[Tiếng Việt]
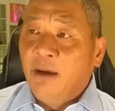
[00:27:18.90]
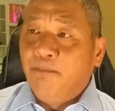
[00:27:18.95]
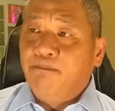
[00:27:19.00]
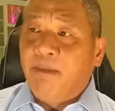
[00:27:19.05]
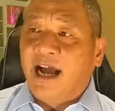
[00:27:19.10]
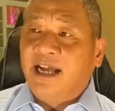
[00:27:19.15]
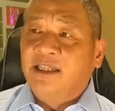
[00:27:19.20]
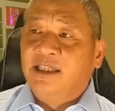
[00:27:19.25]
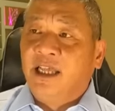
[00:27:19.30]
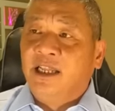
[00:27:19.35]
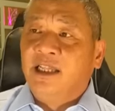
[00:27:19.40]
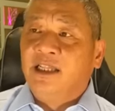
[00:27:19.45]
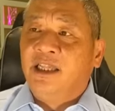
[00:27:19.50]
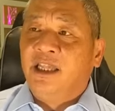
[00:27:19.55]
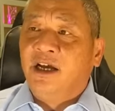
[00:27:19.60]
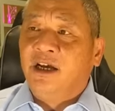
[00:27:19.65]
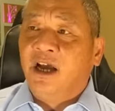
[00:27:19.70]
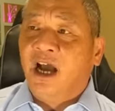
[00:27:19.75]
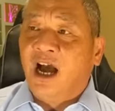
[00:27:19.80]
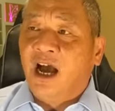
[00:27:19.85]
Bản tin
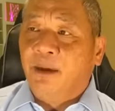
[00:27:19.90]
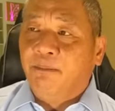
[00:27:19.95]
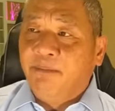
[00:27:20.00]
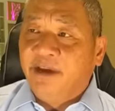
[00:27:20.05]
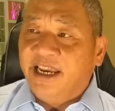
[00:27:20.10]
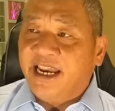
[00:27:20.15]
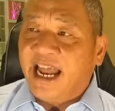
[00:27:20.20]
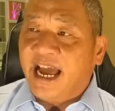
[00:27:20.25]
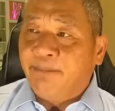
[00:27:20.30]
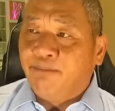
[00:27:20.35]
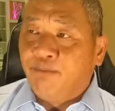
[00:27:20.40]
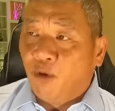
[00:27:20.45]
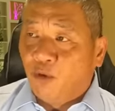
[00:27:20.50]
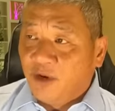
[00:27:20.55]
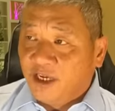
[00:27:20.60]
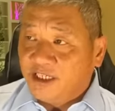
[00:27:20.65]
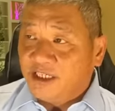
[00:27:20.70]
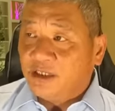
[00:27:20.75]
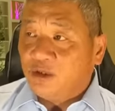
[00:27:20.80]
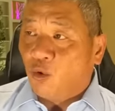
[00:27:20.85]
từ à,
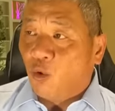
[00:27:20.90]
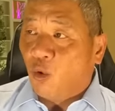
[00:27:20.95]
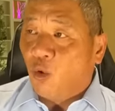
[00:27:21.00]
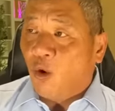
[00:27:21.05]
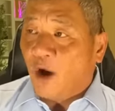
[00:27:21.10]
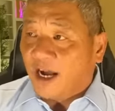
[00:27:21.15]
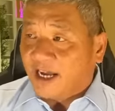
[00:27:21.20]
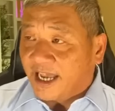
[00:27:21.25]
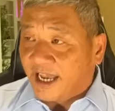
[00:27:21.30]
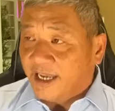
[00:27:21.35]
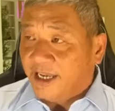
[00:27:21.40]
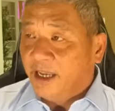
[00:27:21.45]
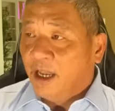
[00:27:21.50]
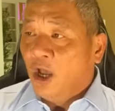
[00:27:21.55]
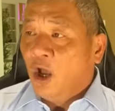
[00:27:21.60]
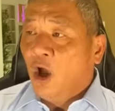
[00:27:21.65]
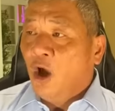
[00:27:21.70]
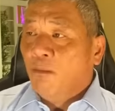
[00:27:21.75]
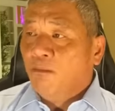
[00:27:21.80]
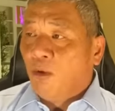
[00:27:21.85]
Minneapolis của Hoa Kỳ,
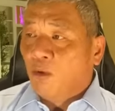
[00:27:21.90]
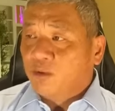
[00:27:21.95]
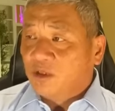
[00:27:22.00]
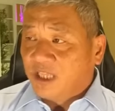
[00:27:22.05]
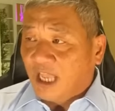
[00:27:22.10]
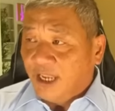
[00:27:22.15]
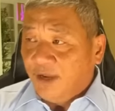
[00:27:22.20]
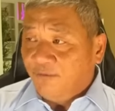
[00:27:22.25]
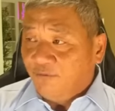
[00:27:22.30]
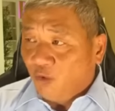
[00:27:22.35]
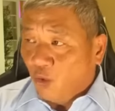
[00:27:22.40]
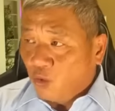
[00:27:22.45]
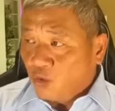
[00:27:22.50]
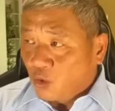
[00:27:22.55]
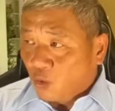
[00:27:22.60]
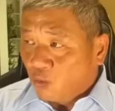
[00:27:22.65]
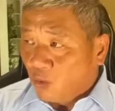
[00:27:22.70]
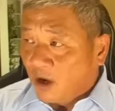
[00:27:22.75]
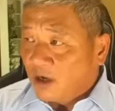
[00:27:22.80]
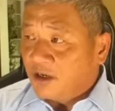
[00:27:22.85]
một tỷ phú
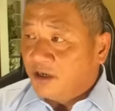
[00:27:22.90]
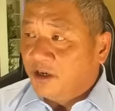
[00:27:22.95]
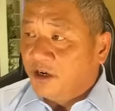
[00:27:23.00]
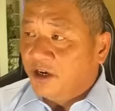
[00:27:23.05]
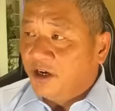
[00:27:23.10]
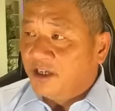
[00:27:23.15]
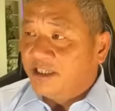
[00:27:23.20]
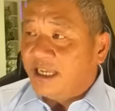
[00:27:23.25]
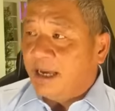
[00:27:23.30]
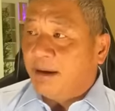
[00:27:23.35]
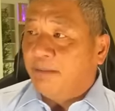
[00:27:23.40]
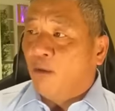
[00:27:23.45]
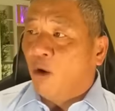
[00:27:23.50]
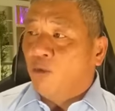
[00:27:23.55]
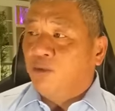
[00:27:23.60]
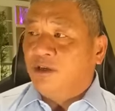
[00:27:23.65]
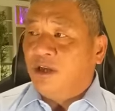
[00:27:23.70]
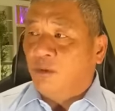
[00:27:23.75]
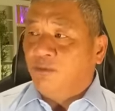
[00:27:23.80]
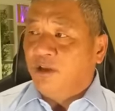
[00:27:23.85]
Trung Quốc, người được xem là
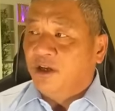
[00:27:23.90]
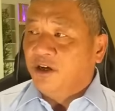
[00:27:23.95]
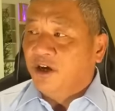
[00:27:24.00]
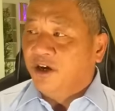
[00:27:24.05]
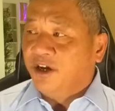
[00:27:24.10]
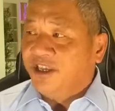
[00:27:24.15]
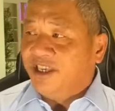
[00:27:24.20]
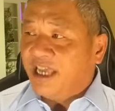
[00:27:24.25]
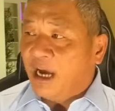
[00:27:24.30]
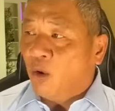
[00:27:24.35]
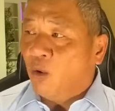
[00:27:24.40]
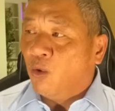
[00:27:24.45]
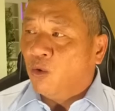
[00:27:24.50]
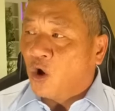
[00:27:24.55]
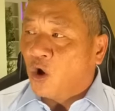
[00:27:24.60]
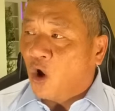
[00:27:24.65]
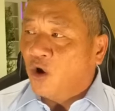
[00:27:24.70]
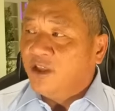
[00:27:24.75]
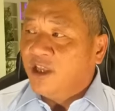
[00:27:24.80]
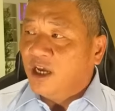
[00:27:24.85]
một trong những người giàu
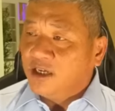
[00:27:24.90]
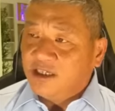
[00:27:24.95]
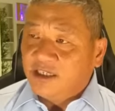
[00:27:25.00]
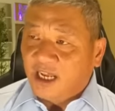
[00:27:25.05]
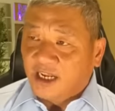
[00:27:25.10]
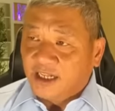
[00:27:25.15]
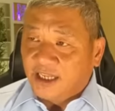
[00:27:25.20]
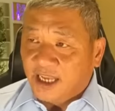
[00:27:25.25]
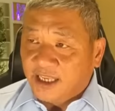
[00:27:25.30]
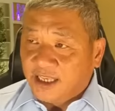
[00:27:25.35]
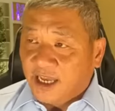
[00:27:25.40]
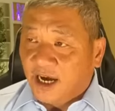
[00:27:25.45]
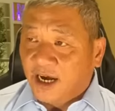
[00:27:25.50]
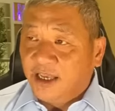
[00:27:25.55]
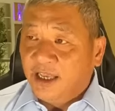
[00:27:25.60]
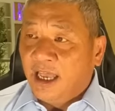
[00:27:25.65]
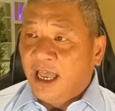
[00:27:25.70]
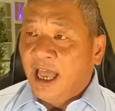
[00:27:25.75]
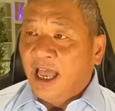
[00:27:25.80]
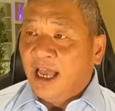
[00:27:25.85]
có nhất trên thế
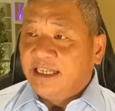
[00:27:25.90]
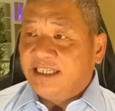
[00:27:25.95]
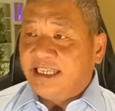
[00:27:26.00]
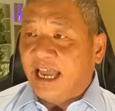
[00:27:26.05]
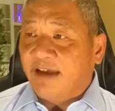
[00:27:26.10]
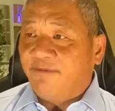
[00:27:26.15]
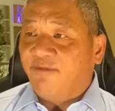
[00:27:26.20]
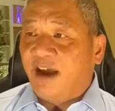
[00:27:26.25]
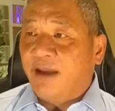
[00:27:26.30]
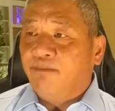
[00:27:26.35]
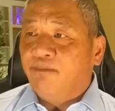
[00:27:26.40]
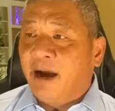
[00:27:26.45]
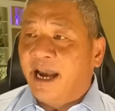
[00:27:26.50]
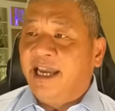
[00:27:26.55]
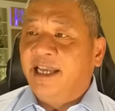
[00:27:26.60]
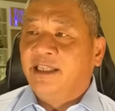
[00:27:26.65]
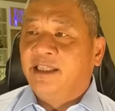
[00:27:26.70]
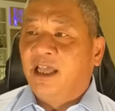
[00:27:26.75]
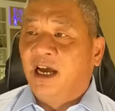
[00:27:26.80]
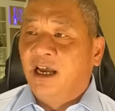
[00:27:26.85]
giới, sẽ phải
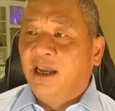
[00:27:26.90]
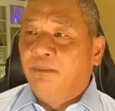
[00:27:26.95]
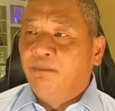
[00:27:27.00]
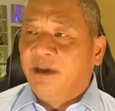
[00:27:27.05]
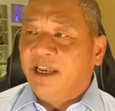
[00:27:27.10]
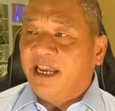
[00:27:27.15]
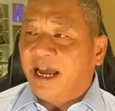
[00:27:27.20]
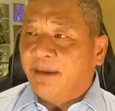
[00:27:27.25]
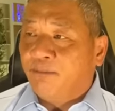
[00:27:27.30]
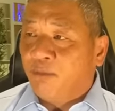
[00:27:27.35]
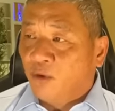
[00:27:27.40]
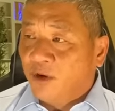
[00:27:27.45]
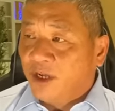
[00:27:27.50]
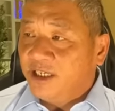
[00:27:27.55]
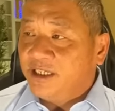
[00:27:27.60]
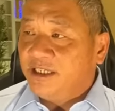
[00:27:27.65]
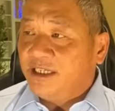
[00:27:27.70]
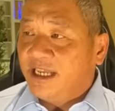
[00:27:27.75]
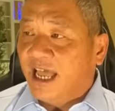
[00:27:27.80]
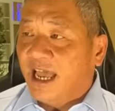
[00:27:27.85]
bay tới
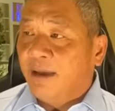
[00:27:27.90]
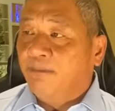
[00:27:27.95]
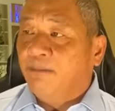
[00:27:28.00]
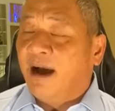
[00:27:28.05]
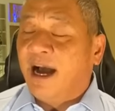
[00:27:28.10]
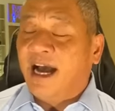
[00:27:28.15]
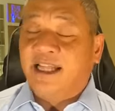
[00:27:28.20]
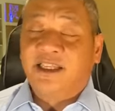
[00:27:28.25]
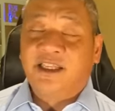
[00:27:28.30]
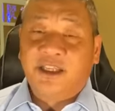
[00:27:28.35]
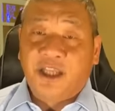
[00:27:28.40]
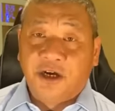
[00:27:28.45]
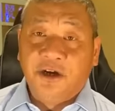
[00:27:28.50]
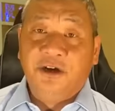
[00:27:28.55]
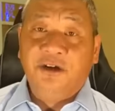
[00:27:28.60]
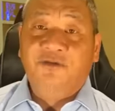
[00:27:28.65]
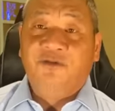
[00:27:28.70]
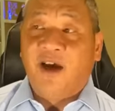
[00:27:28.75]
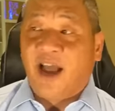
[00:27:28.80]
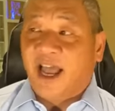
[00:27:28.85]
Minneapolis để mà
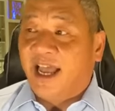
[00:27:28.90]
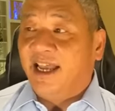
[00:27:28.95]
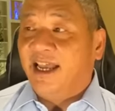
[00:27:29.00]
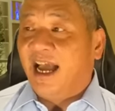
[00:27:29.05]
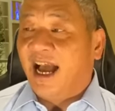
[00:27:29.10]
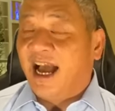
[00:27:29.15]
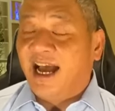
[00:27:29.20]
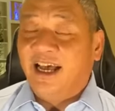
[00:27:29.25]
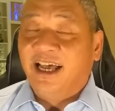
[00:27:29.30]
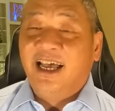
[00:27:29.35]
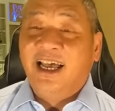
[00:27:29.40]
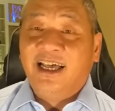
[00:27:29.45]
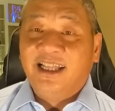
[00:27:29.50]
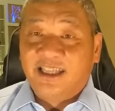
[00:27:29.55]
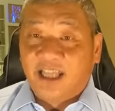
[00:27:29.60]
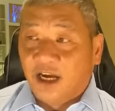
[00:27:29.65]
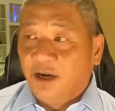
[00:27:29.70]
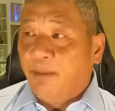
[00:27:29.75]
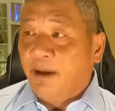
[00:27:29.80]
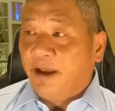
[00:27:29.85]
tự vệ, à,
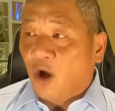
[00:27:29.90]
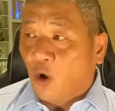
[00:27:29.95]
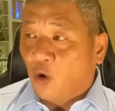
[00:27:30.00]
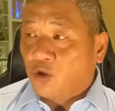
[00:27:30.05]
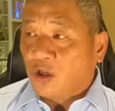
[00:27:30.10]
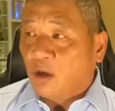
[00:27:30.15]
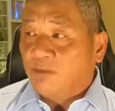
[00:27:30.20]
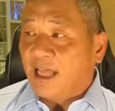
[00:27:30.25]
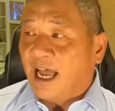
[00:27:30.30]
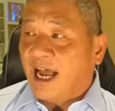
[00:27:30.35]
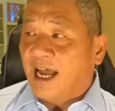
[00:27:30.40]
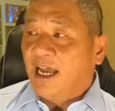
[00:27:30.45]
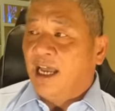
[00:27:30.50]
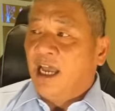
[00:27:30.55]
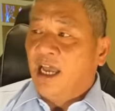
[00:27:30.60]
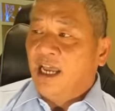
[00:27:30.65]
tự biện hộ cho ông ta